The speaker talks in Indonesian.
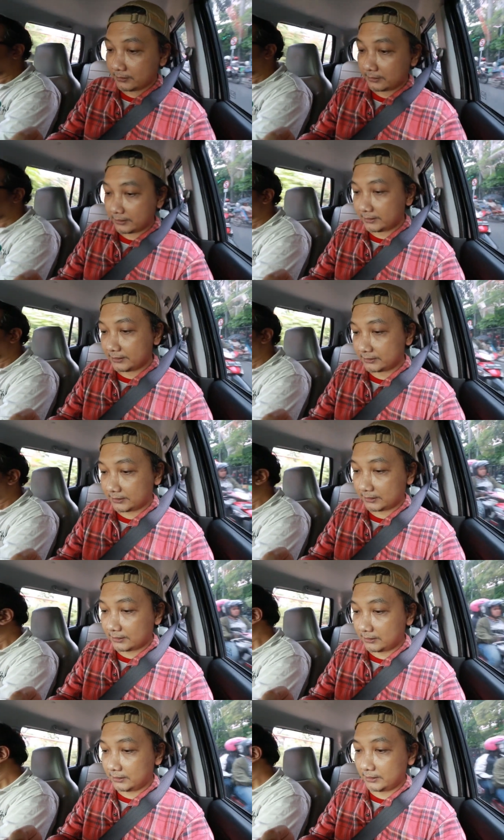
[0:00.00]
dari
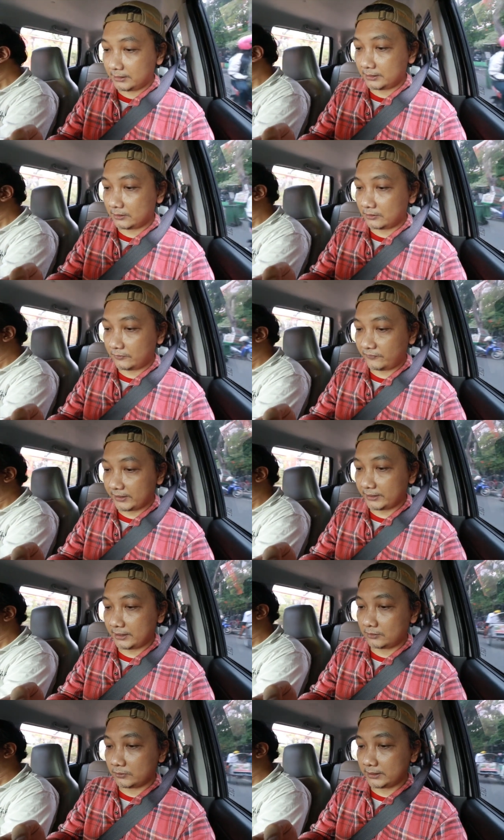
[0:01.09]
Charlie
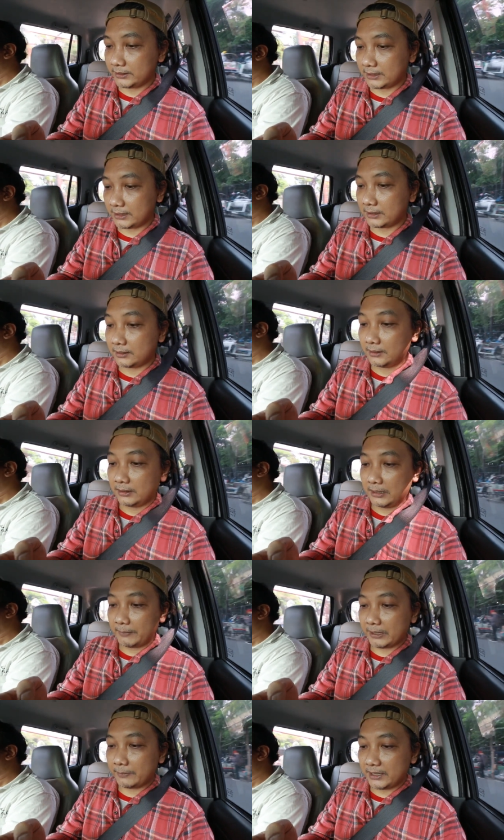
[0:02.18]
Novria 23
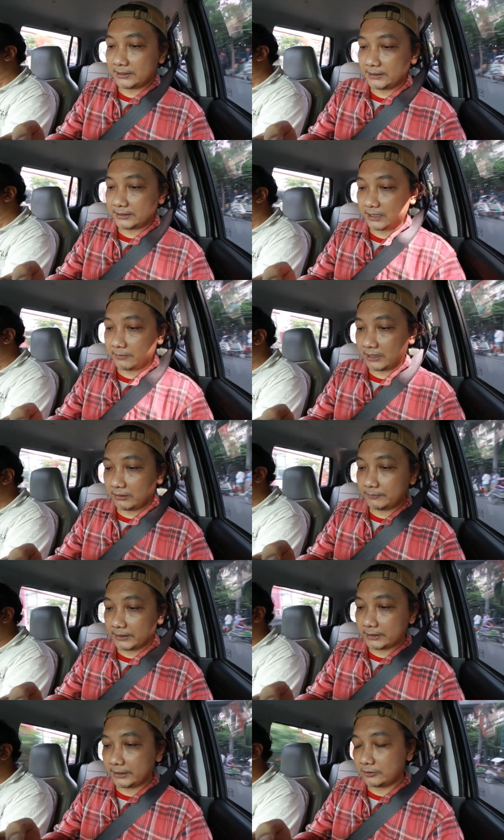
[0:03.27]
Bagaimana sih cara merawat
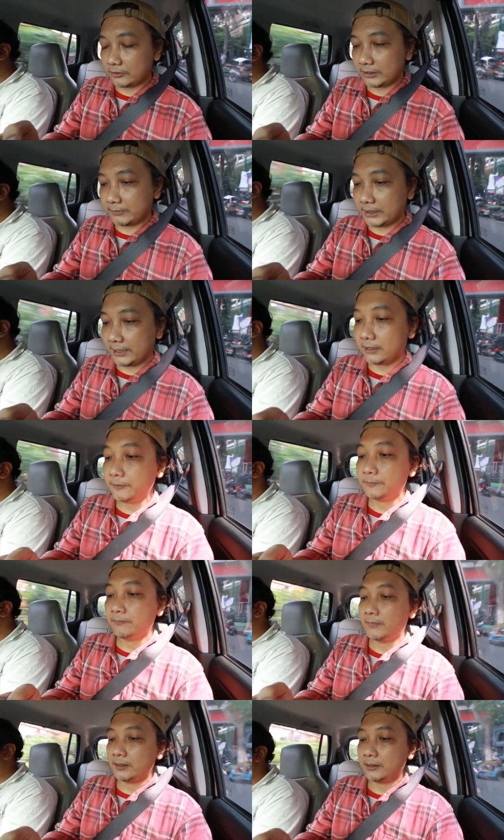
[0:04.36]
baterai drone yang benar?
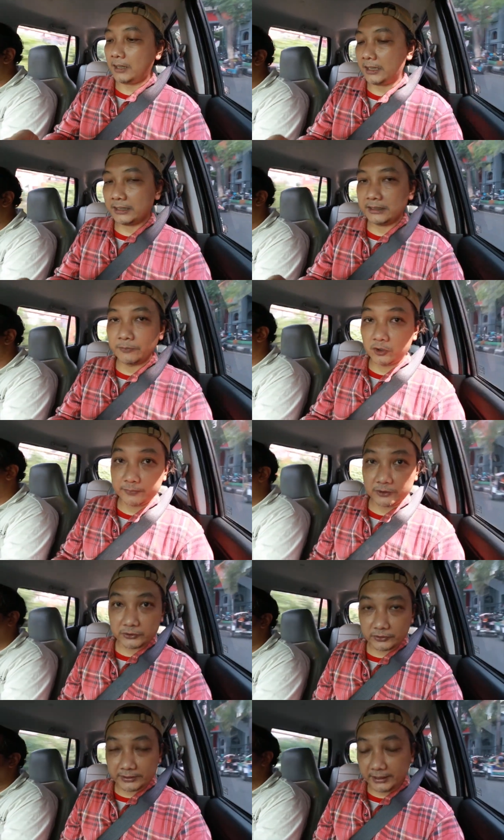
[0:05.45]
Ada di buku
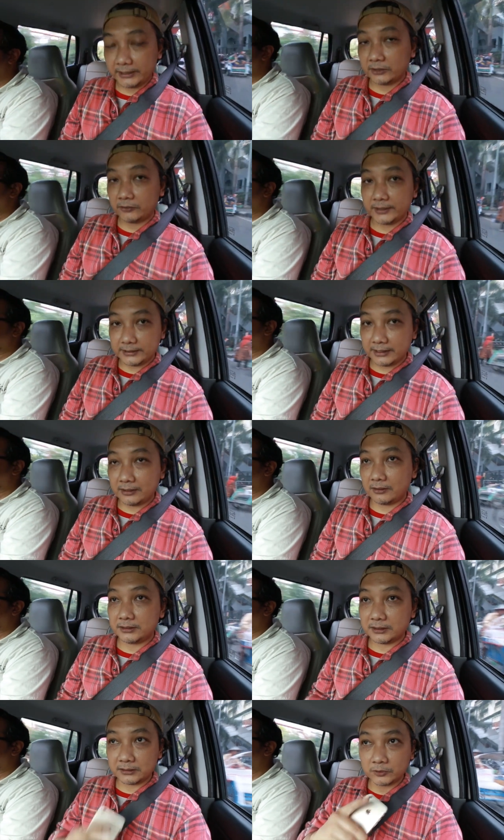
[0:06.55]
petunjuknya, ikuti aja. Kalau
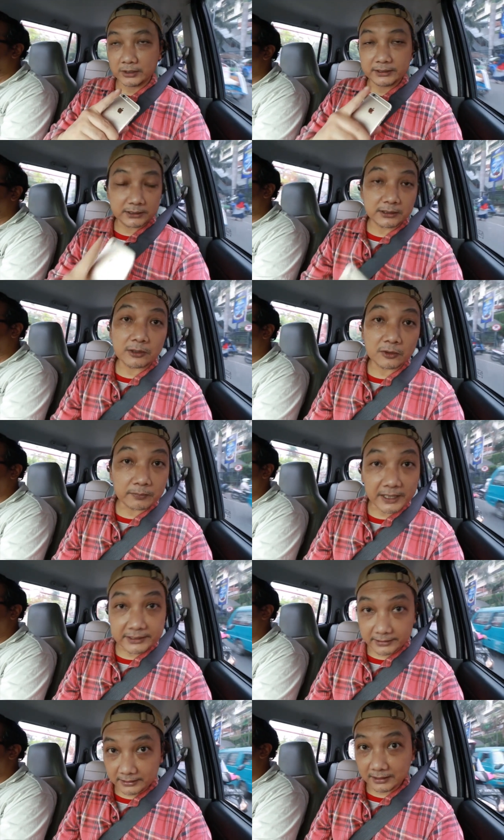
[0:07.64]
saya sebutkan di sini terlalu
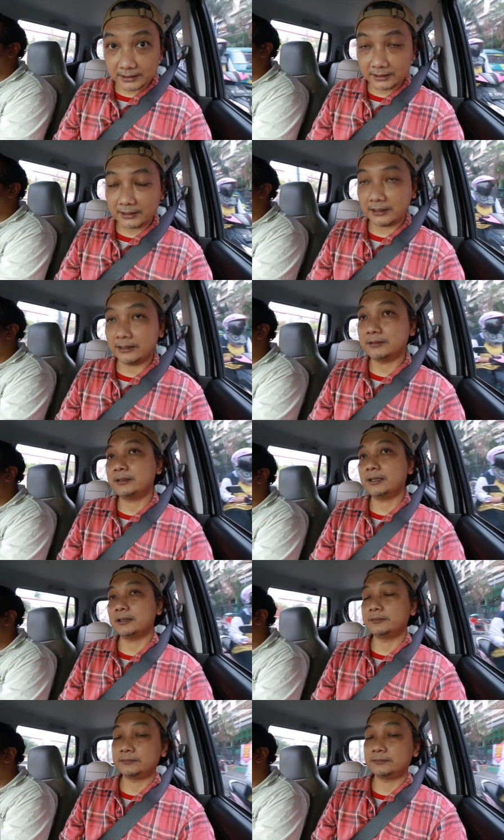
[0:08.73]
panjang dan